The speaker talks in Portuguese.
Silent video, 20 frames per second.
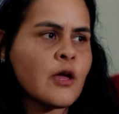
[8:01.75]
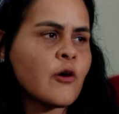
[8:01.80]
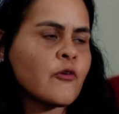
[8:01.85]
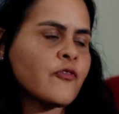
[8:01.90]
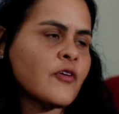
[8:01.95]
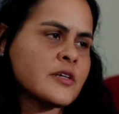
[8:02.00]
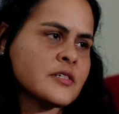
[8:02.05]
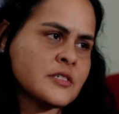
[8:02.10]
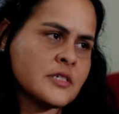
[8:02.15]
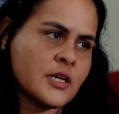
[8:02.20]
eu
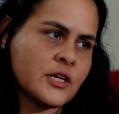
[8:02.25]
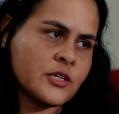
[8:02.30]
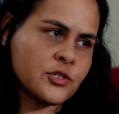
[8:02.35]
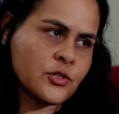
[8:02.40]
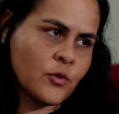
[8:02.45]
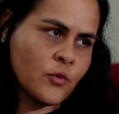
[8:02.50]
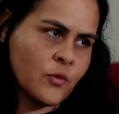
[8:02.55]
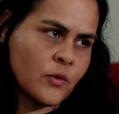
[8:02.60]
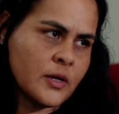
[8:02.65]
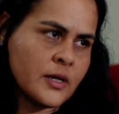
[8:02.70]
fazia a
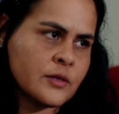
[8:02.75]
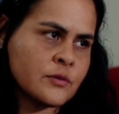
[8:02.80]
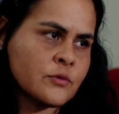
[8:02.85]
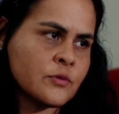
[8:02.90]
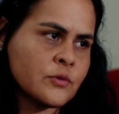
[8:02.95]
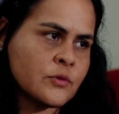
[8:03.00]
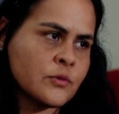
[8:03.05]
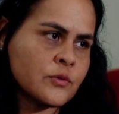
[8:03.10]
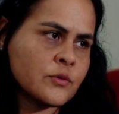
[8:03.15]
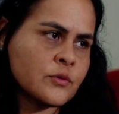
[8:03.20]
escolha
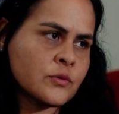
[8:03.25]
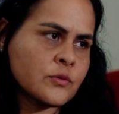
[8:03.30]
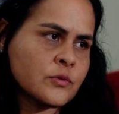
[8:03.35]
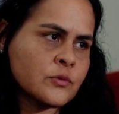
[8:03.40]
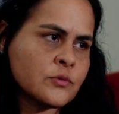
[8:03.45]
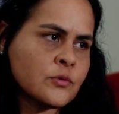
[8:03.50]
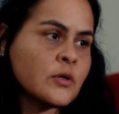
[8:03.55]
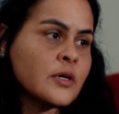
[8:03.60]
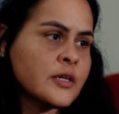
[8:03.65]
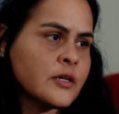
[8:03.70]

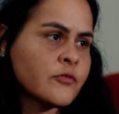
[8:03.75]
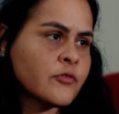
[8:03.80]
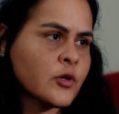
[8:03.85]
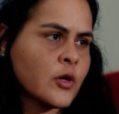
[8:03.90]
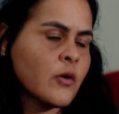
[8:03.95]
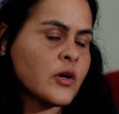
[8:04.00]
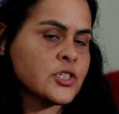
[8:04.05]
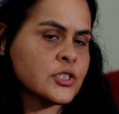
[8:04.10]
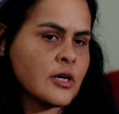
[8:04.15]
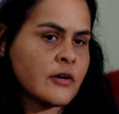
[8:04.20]
do, do livro,
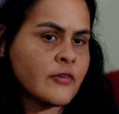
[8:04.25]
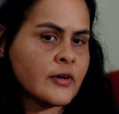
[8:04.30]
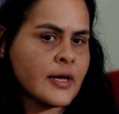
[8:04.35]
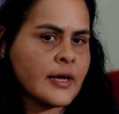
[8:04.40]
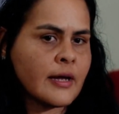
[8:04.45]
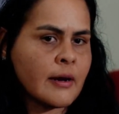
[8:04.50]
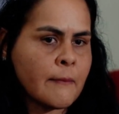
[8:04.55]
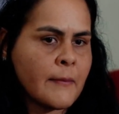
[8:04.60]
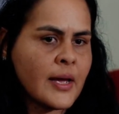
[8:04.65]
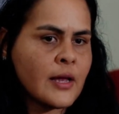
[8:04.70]
que eu achava
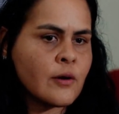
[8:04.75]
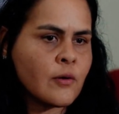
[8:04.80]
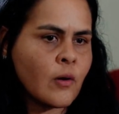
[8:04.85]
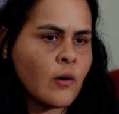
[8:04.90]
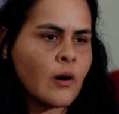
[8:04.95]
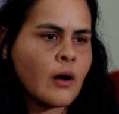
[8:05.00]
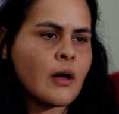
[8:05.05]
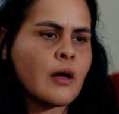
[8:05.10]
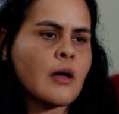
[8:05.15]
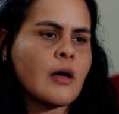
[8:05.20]
que era
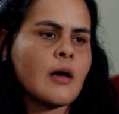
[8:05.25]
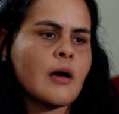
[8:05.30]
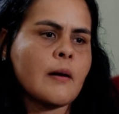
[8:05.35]
melhor